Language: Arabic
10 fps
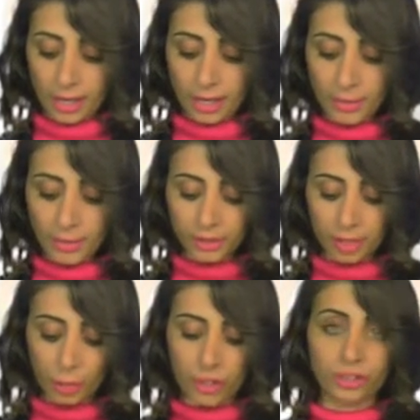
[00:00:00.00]
كريم
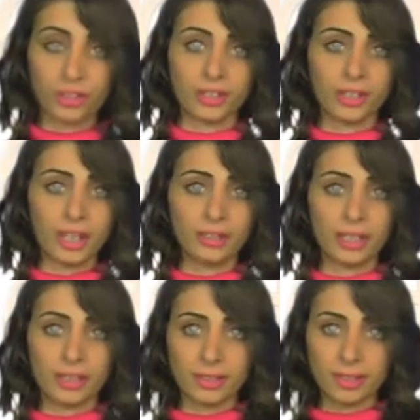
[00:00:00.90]
التقوية الجنسية عند
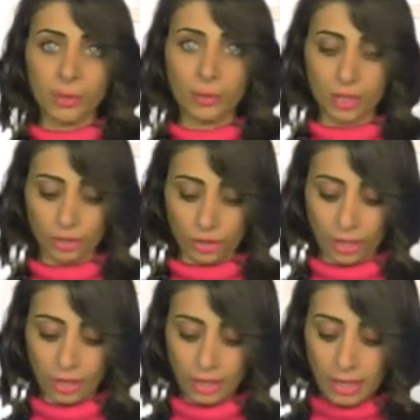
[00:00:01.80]
النساء
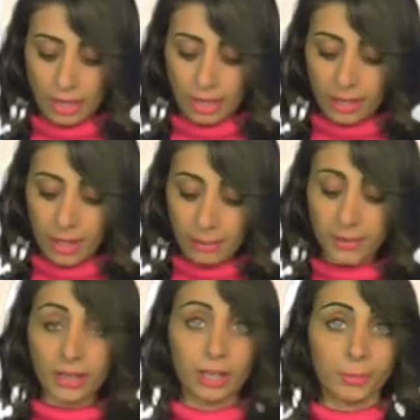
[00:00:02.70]
والرجال كريم
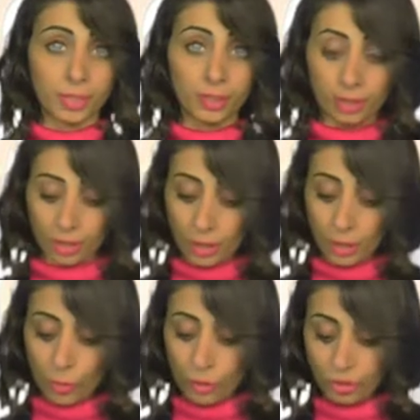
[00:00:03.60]
التكبير
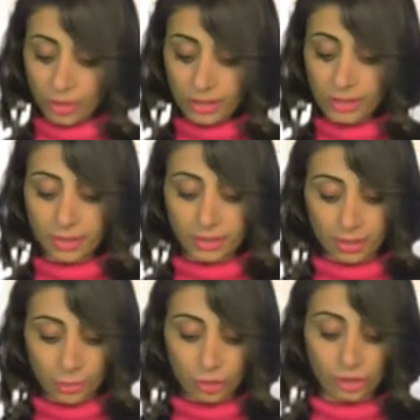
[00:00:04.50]
وشد
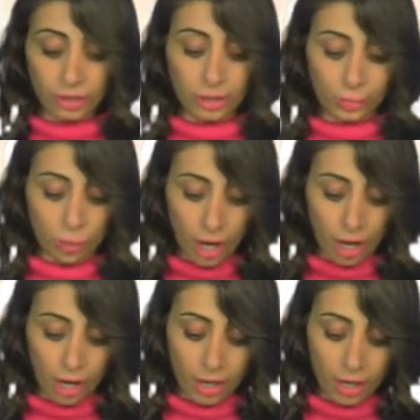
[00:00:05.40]
الصدر وشد
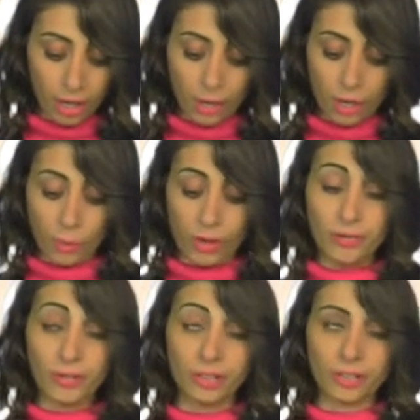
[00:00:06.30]
المؤخرة
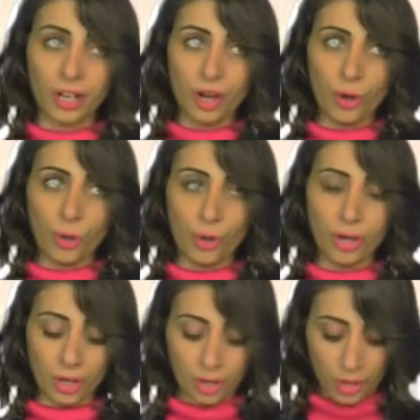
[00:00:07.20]
ورفع
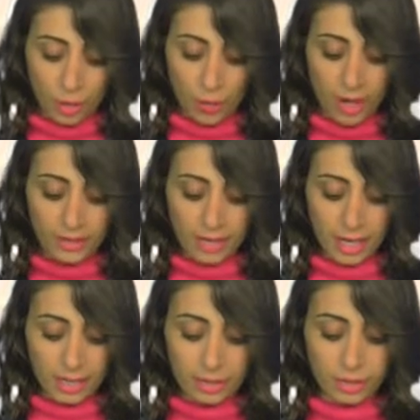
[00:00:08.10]
الترهل
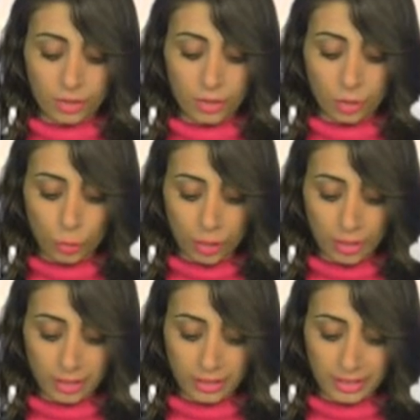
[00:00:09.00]
وإزالة
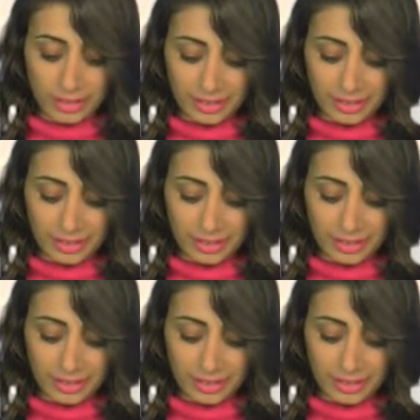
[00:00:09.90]
السلوليت